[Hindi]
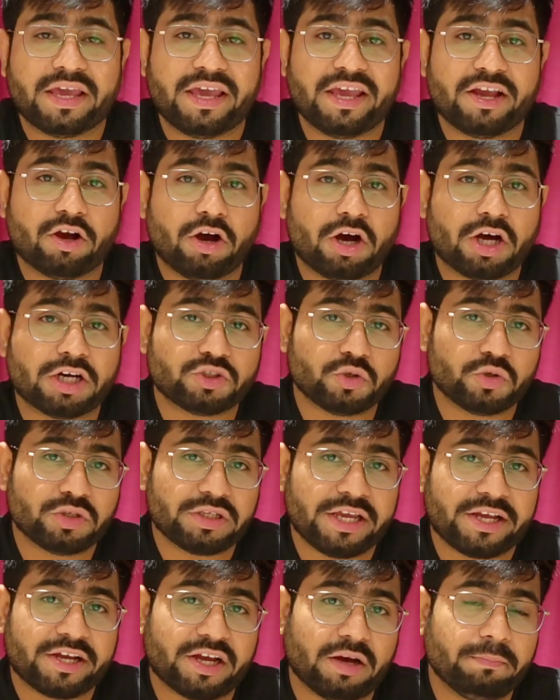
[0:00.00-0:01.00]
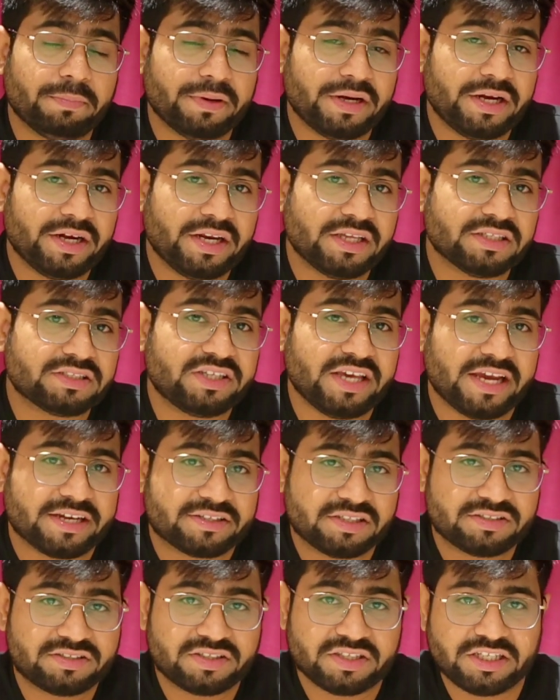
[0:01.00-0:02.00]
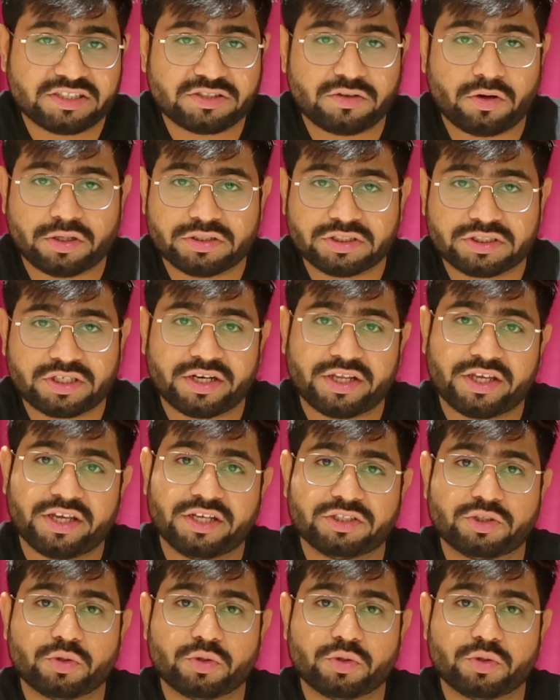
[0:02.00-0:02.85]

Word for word: एक और जो लाइक कंपनी ने इसकी एक्सेसरीज लॉन्च करी है